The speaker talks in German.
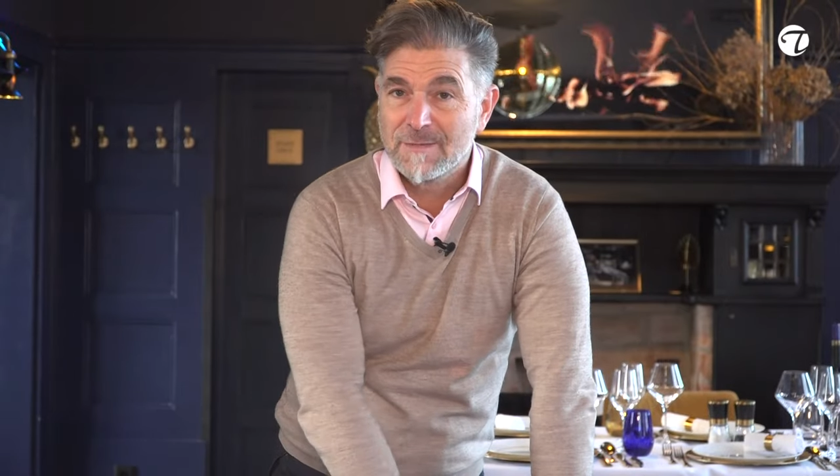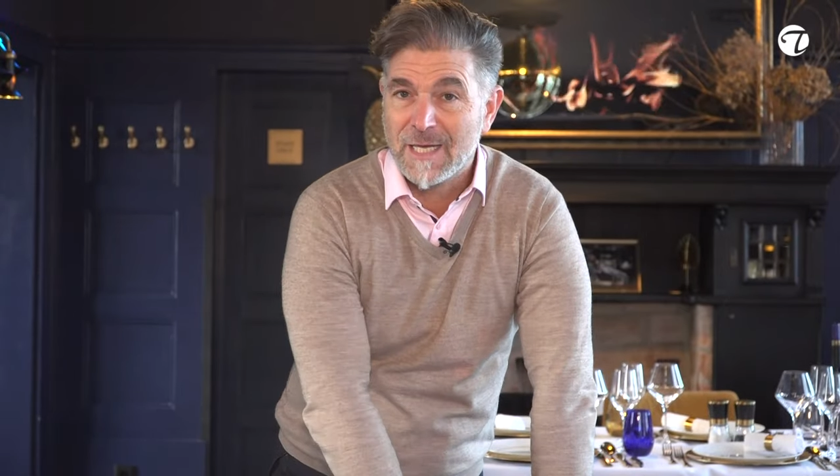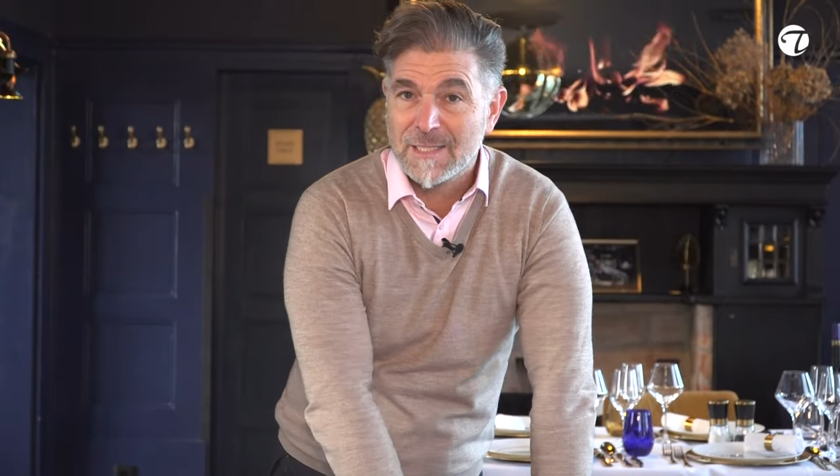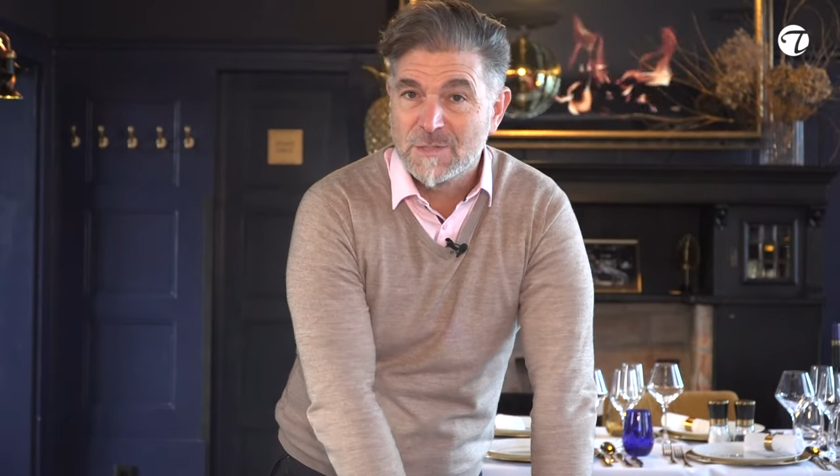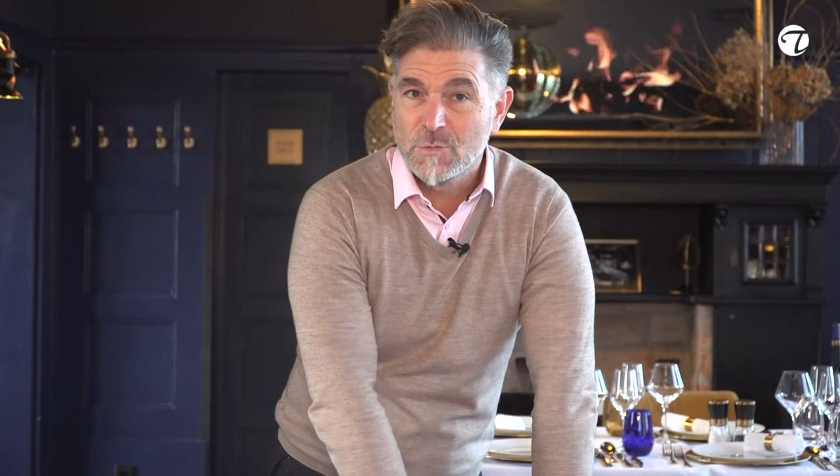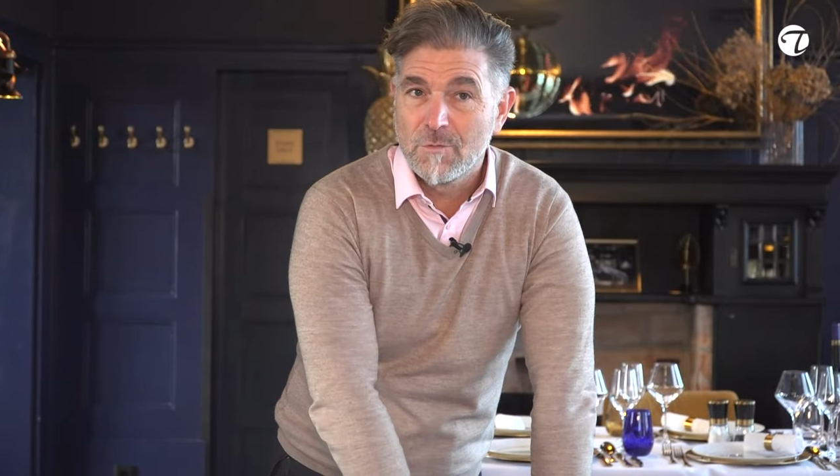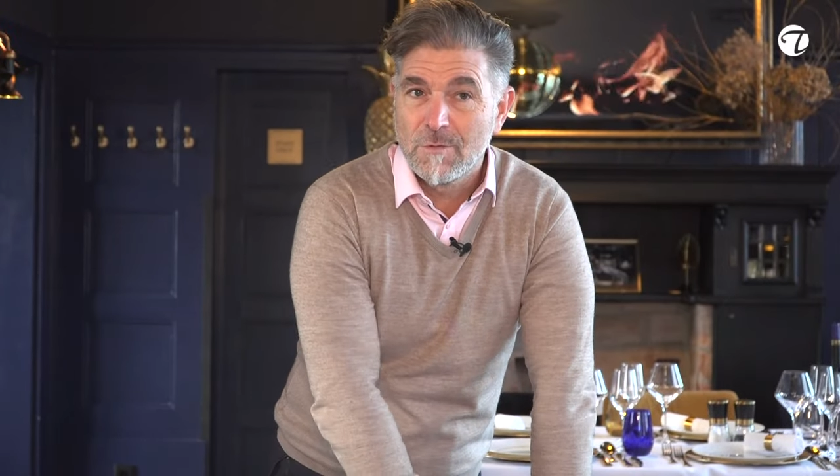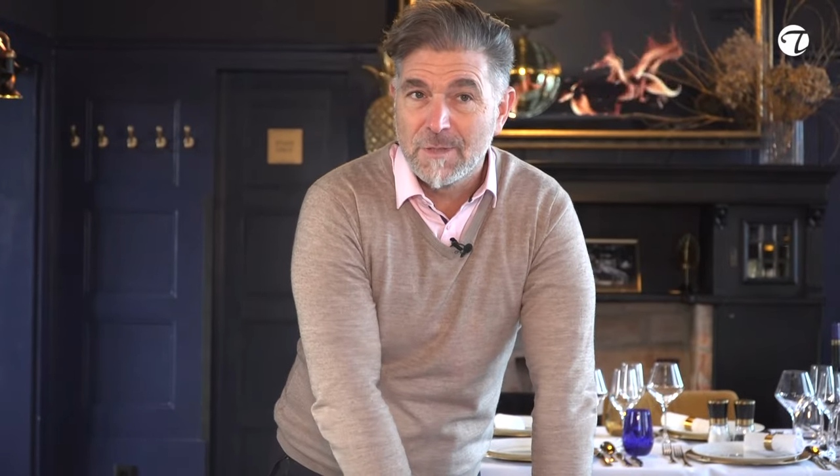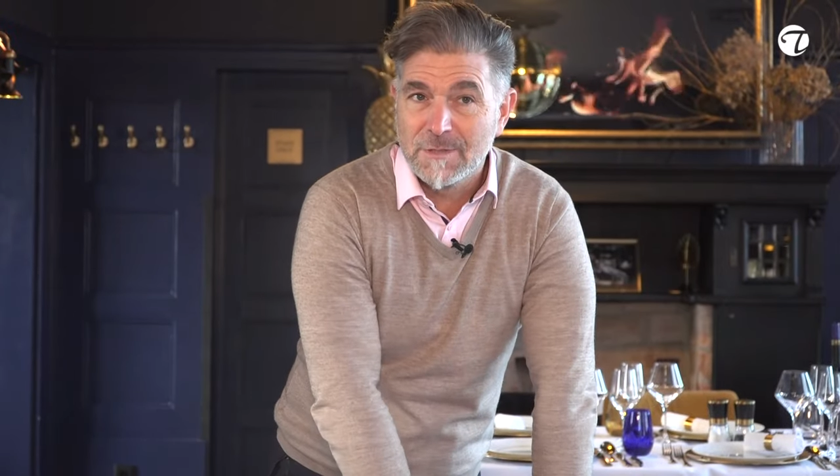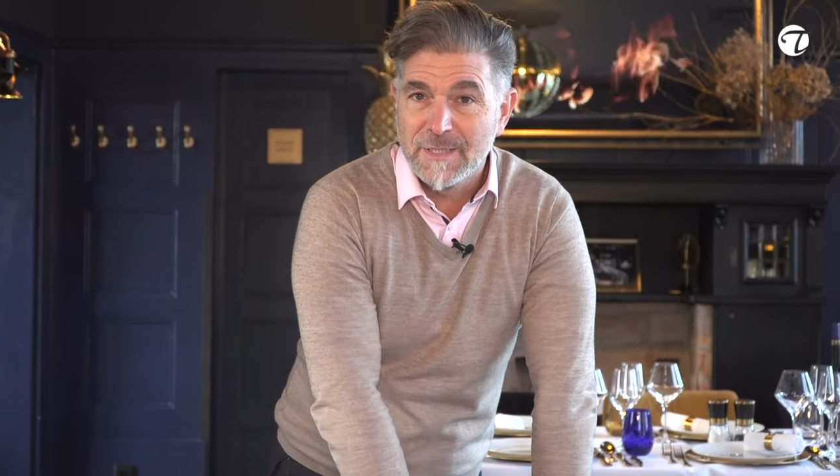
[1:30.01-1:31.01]

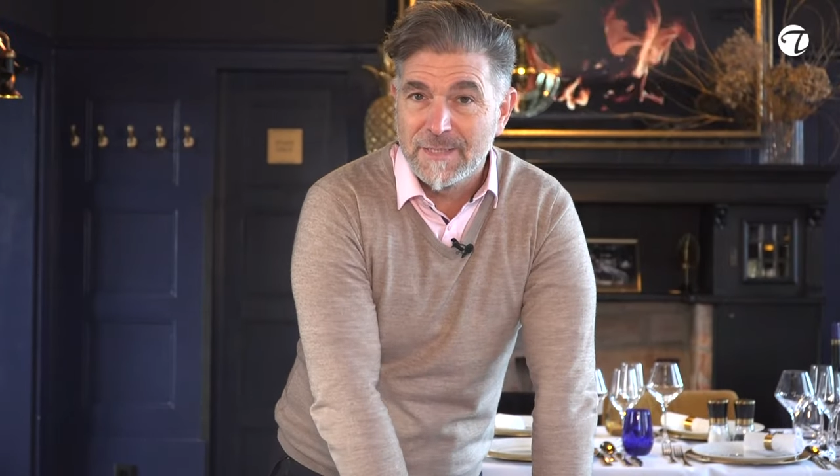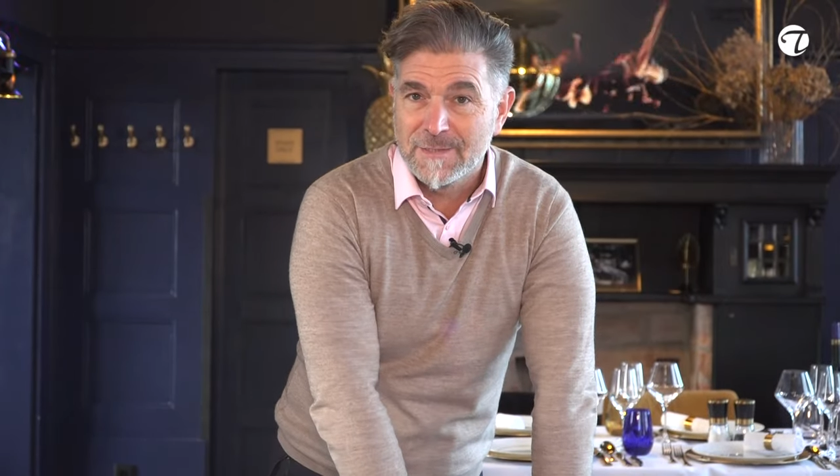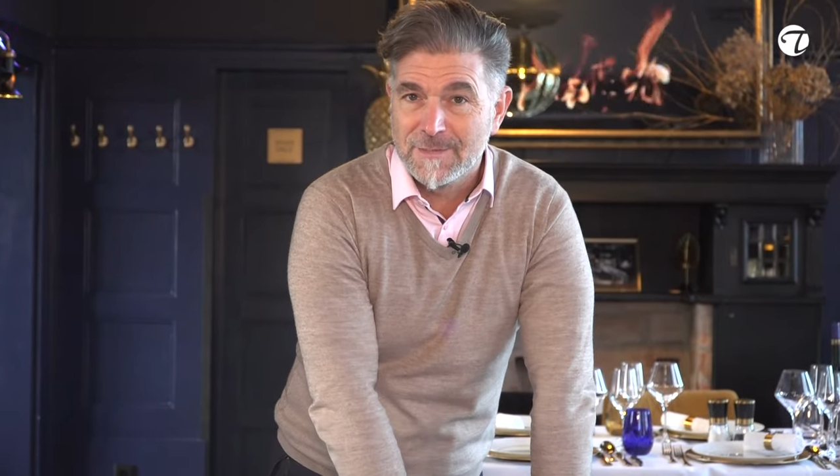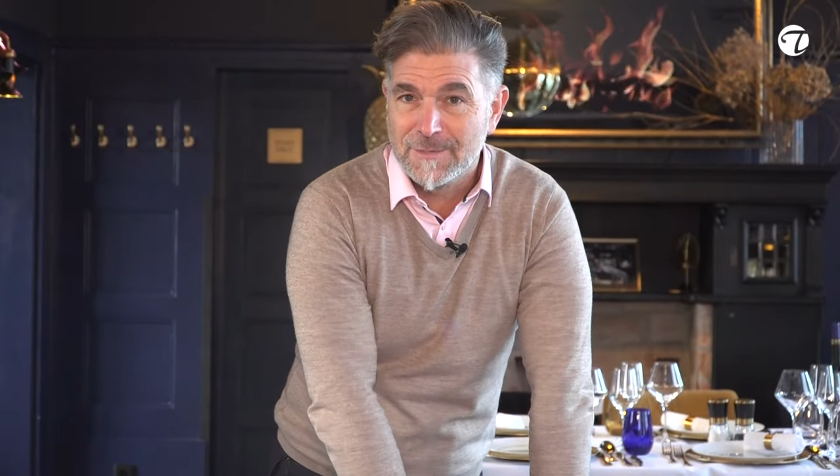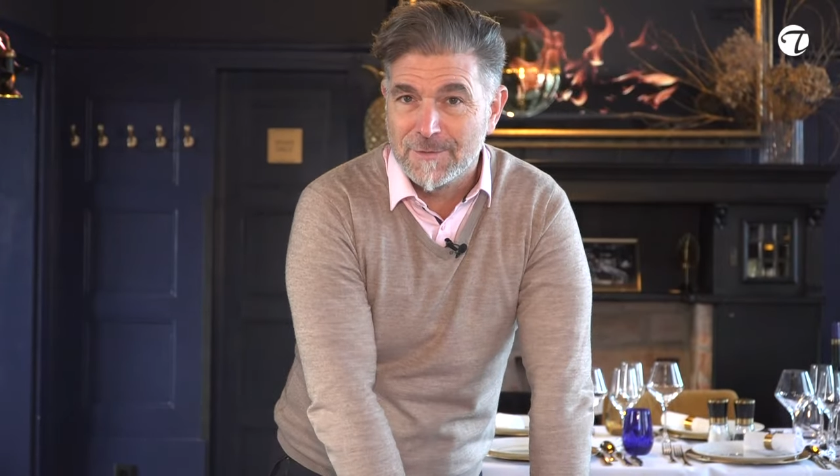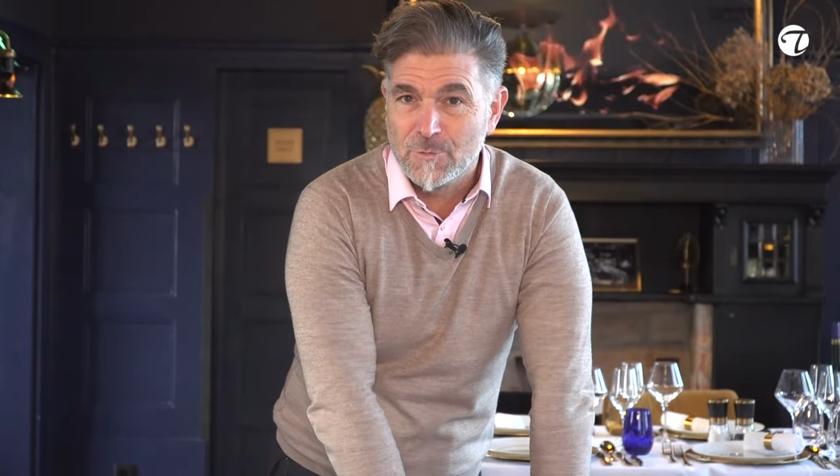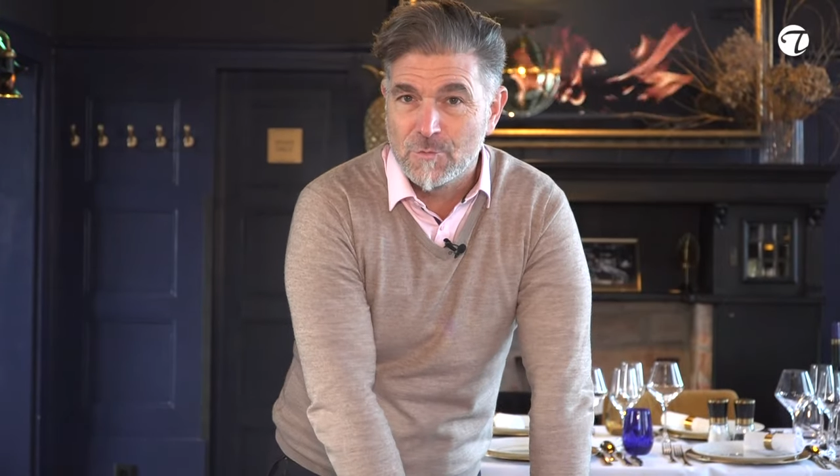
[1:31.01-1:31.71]
nahezu jede